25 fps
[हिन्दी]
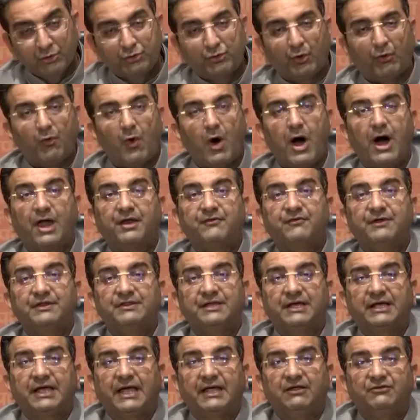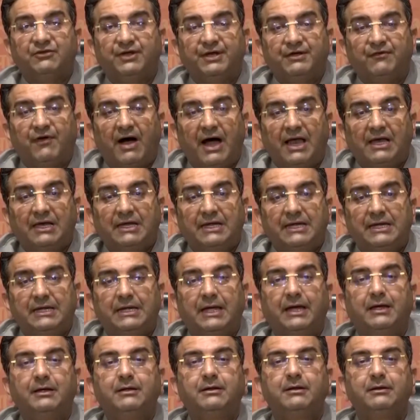तो वो अरविंद केजरीवाल ही
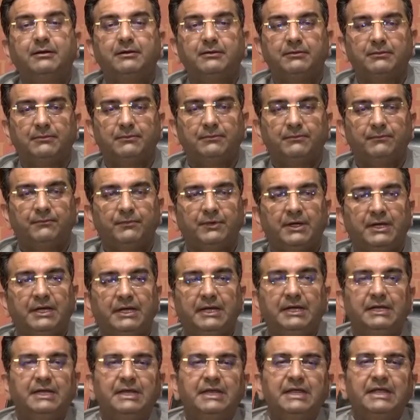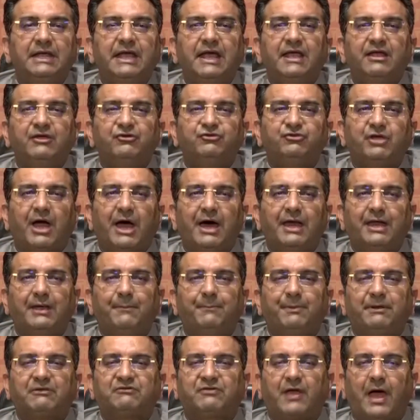हैं इन्हीं के इशारे
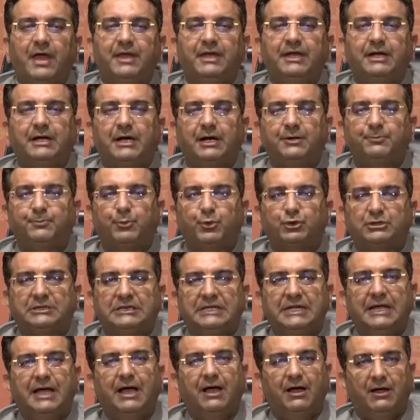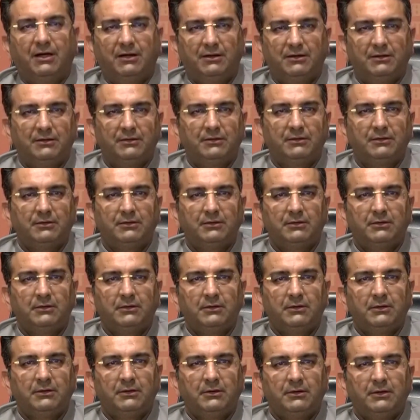पे सारी कठपुतलियां
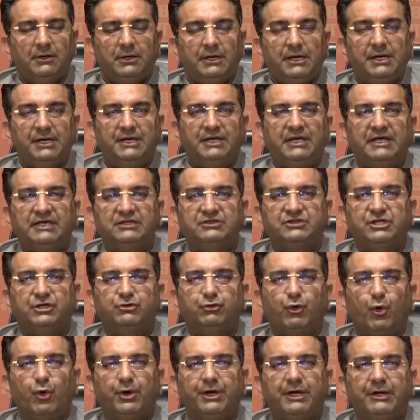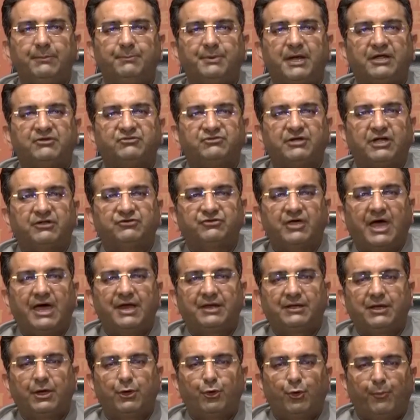इनकी तिजोरी
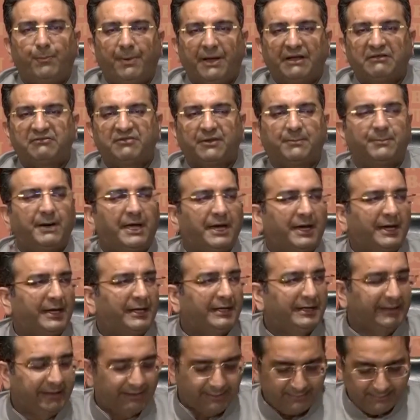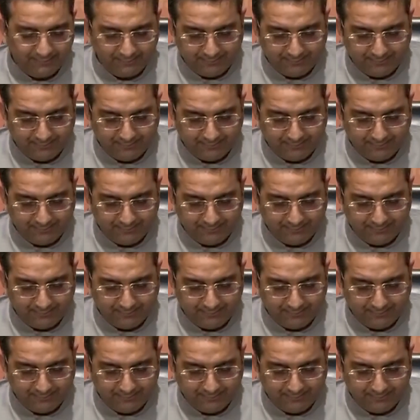भ्रष्टाचार के रुपए से भर रही है